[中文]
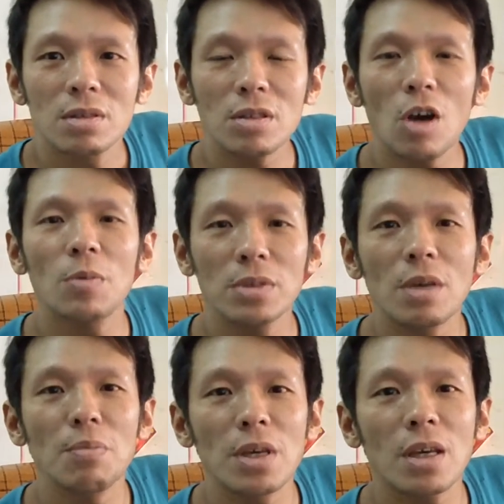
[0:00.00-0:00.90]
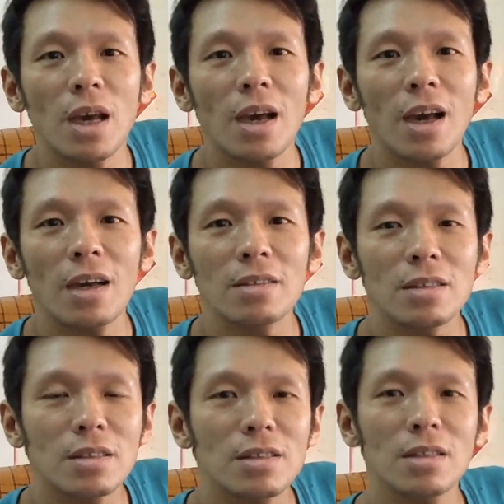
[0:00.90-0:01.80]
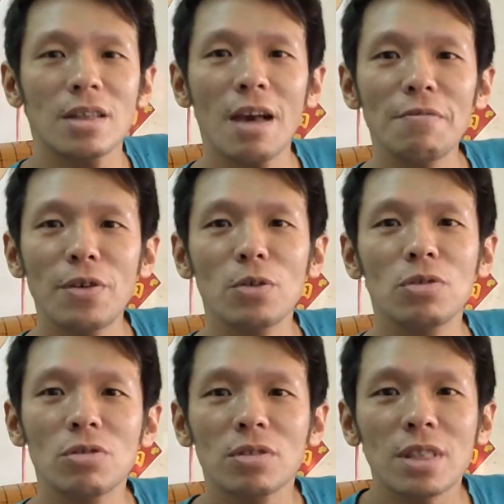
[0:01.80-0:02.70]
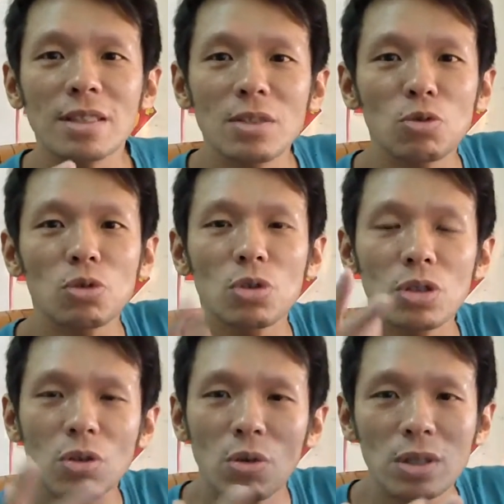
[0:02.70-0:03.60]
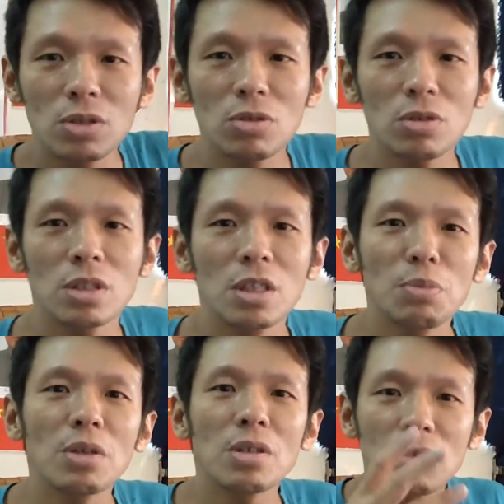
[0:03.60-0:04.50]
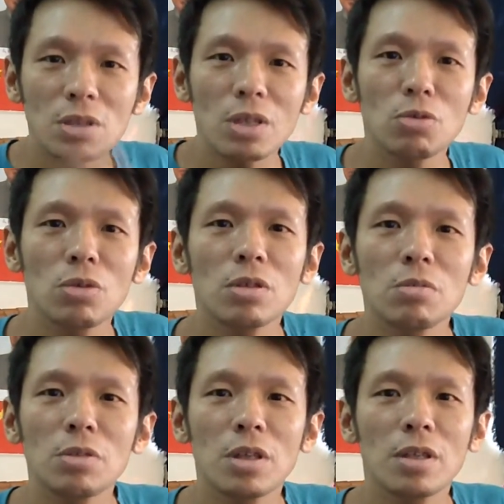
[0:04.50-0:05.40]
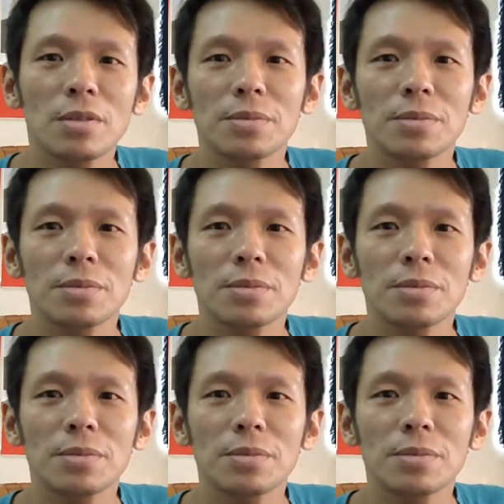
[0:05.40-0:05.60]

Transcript: 让我们人民啊这个。安分于这种山山水水的这种环境中，你也不要要求太多，对不对？